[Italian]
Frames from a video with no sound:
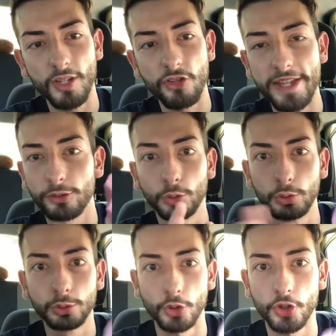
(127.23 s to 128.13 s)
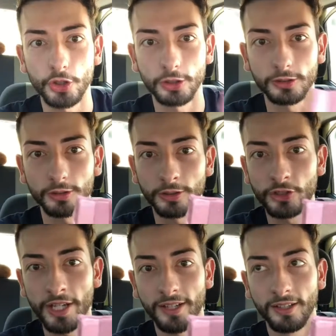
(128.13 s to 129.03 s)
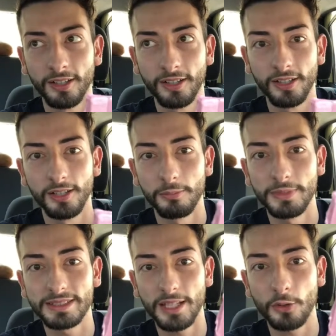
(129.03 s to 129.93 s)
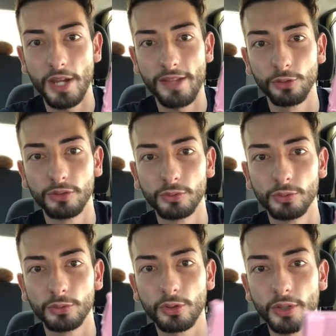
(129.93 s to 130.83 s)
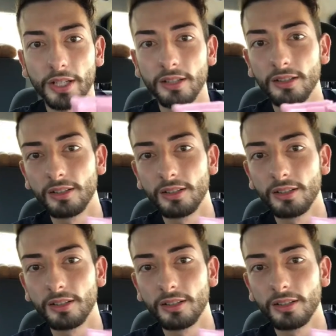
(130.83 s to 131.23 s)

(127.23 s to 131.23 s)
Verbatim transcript: cioè è tutto sciolto cioè mi sta colando ovunque